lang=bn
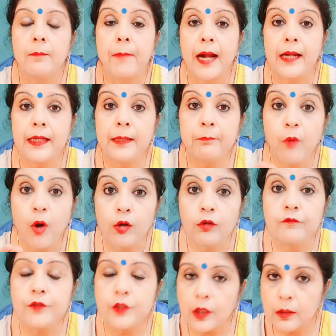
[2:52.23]
পারলে
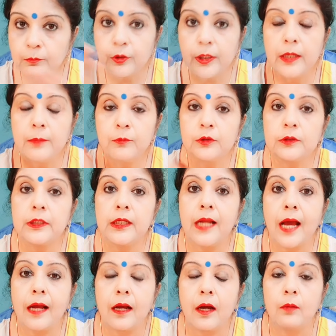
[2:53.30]
বরফ জল মুখের মধ্যে
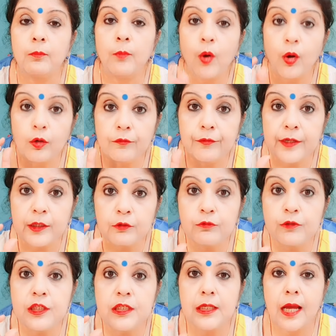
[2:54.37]
লাগাও বরফের
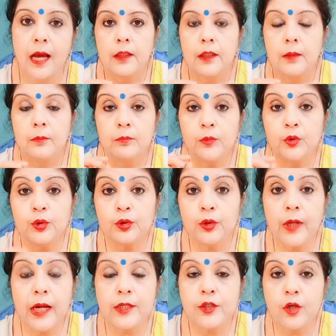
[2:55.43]
কুচি লাগাও মুখ
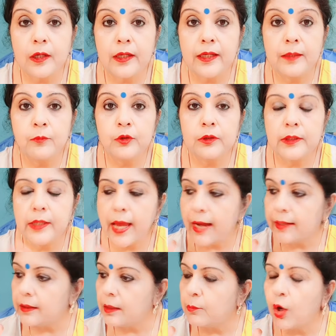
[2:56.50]
ধোয়ার জলের মধ্যে
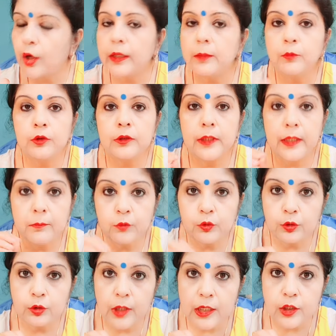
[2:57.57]
একটা মগের মধ্যে
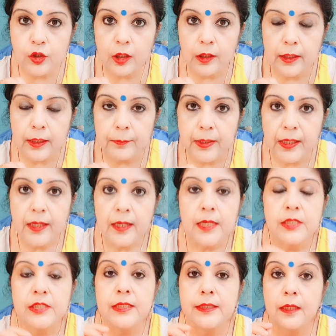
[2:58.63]
মুখ ধোয়ার জল নেবে
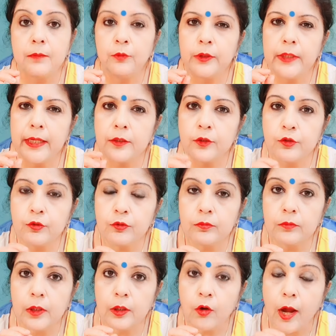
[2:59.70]
সেটার মধ্যে একটু
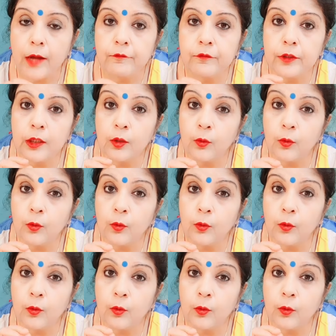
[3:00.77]
কয়েক ফোঁটা